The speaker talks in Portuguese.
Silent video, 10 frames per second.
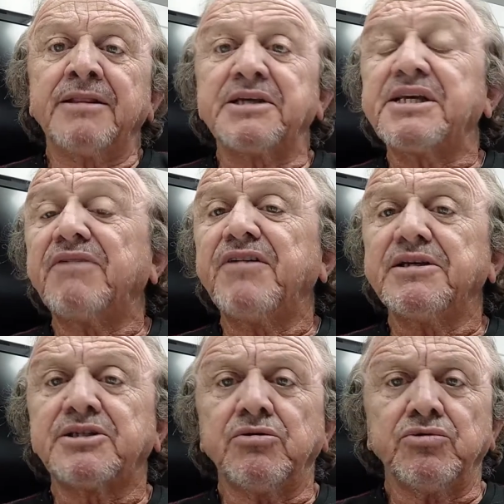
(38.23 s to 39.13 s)
Terceira
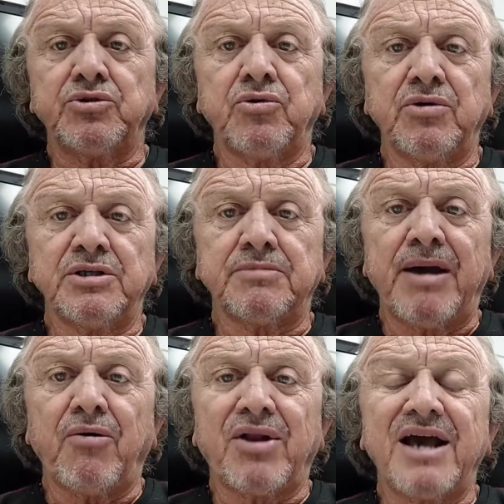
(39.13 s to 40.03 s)
vez que os dois
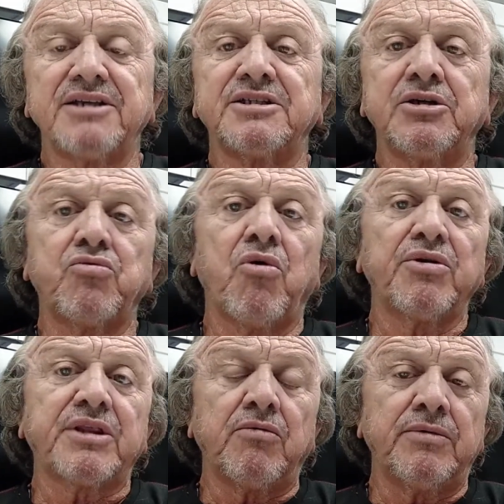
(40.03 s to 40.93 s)
maiorais se
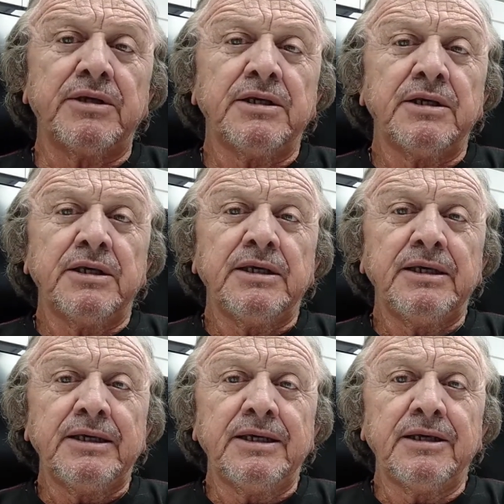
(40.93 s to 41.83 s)
encontram
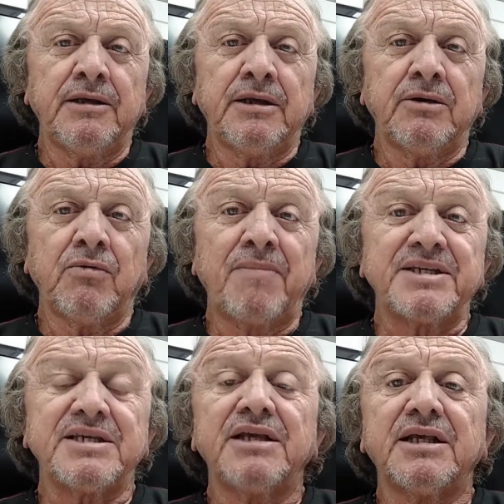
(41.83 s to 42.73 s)
e o
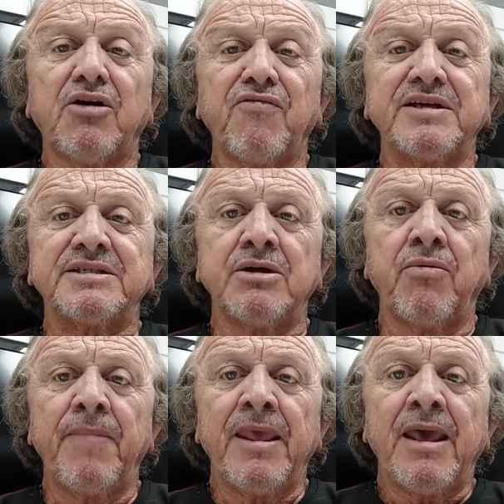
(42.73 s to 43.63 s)
ABC ainda não venceu.